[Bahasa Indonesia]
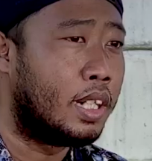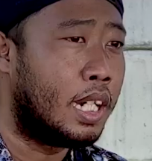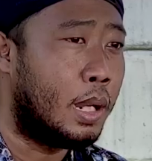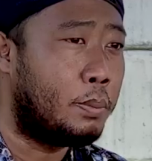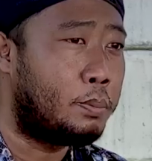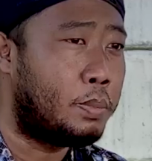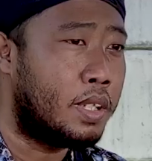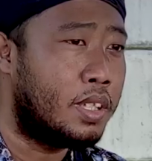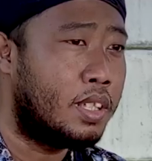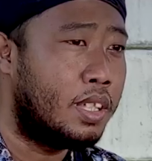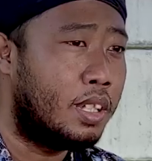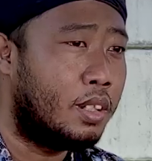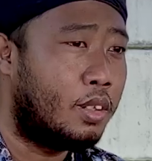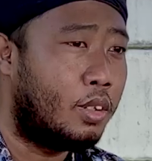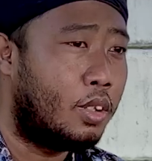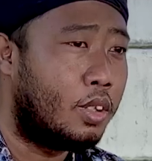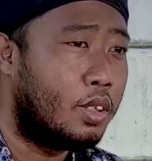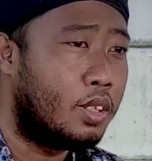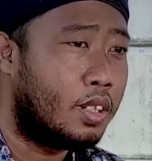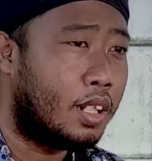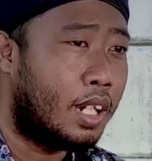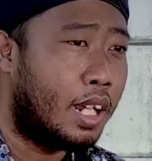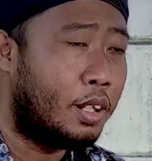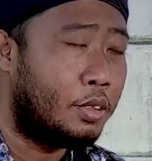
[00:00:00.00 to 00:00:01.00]
kenapa sih kok
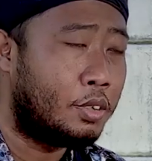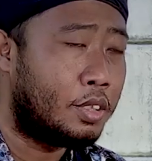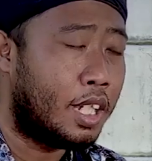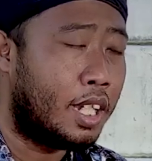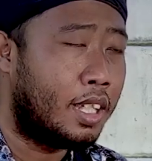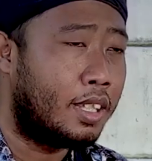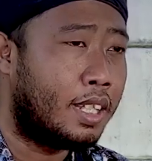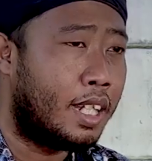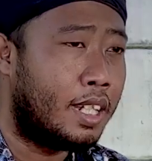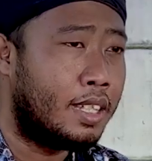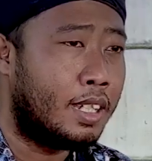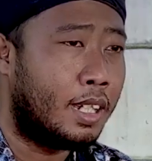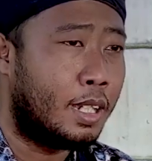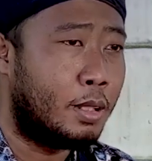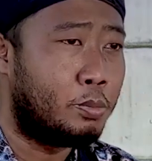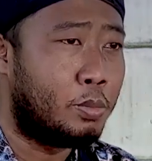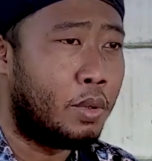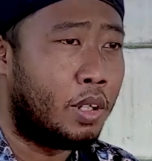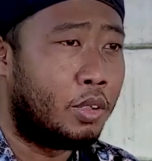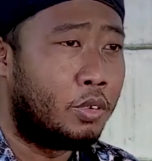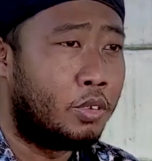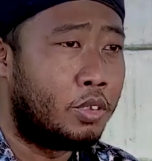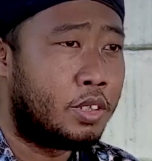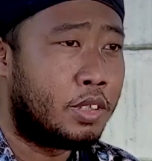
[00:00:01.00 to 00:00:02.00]
kalau saya tanya Ki
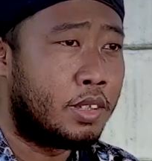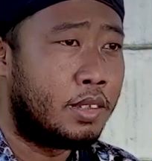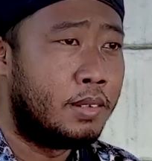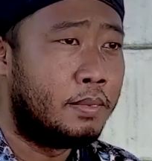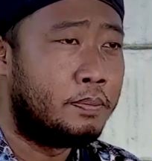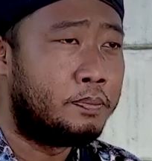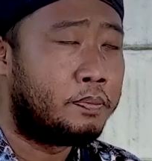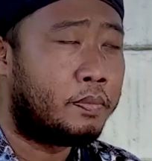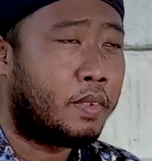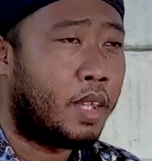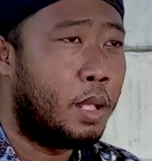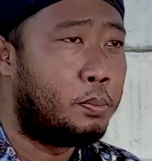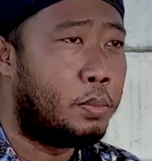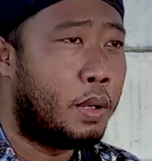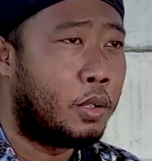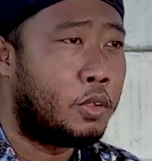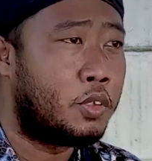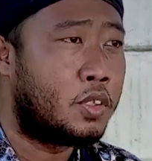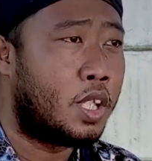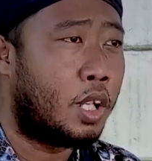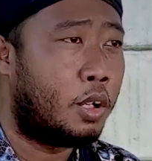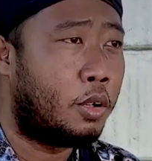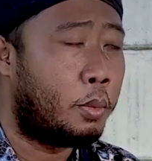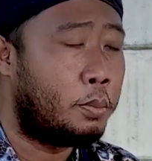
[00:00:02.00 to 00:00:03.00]
Bagus Ki
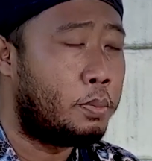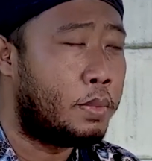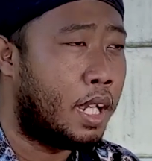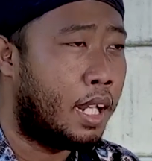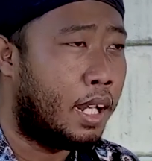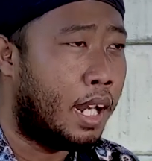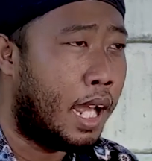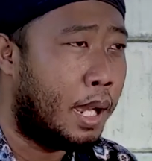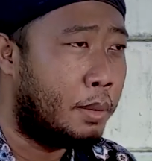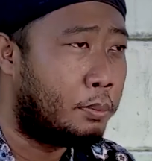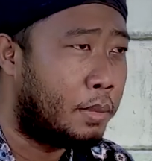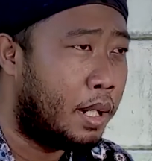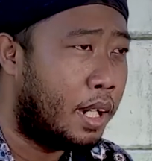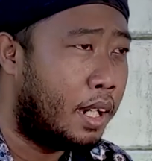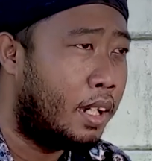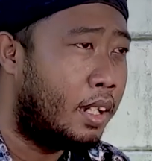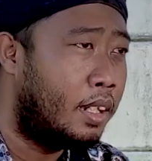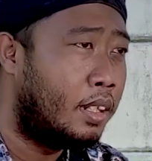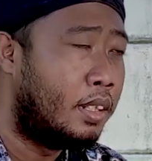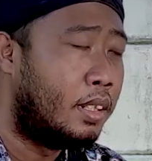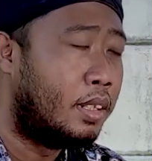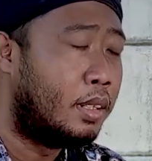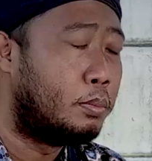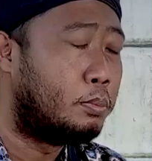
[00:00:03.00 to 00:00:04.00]
Bagus jawabnya
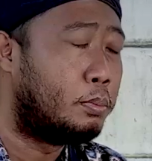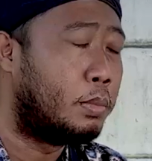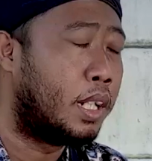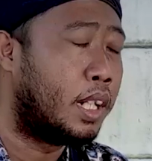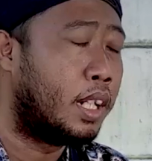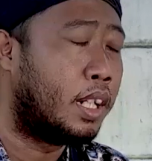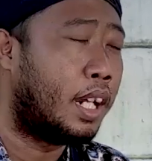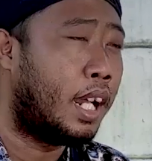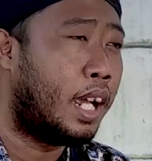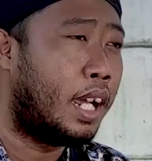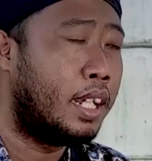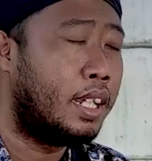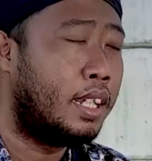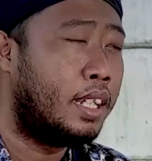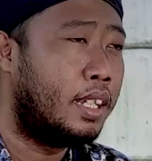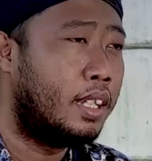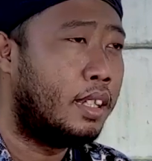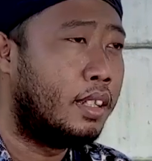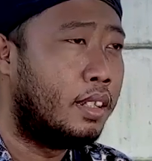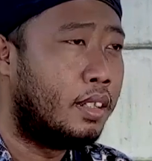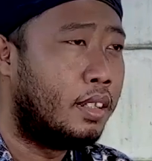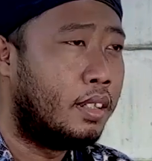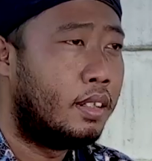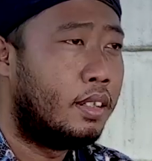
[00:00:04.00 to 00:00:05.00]
lama
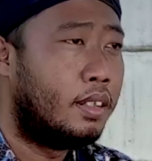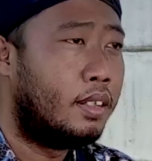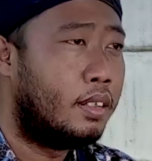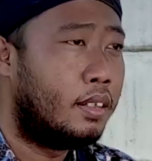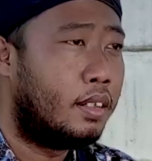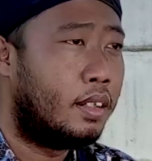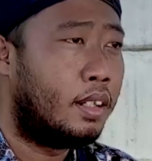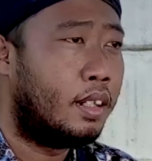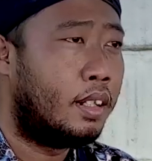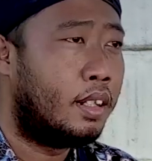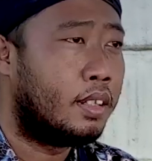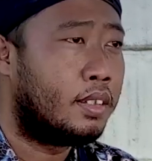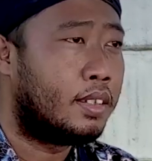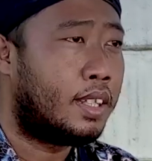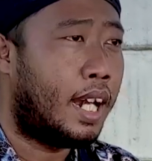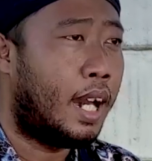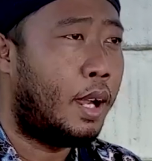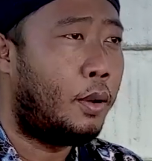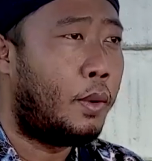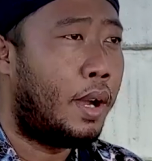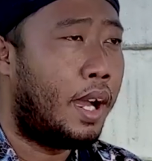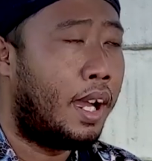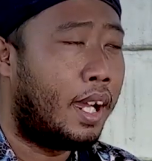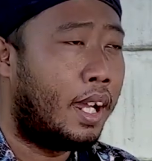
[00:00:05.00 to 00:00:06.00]
mengenai uh,
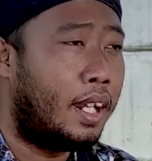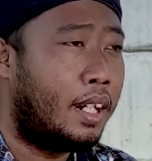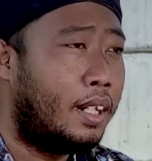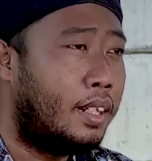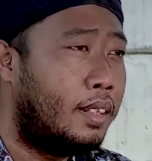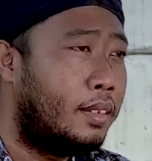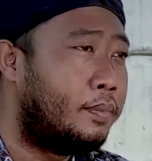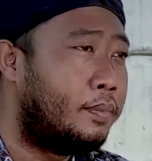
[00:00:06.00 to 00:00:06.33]
terawangan